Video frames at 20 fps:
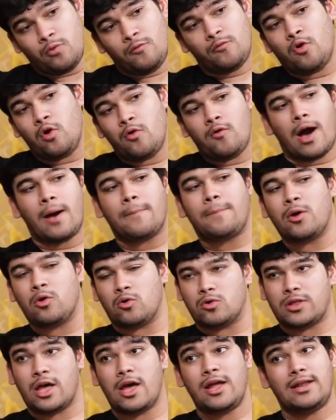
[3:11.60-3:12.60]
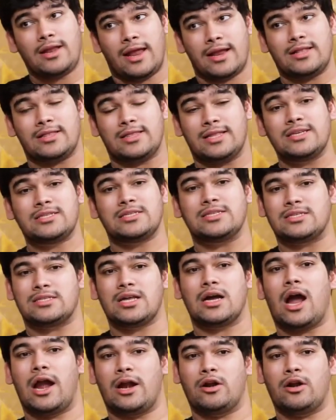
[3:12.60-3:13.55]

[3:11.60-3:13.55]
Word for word: तो वो वहाँ पे होता है एंड दिस इज़ द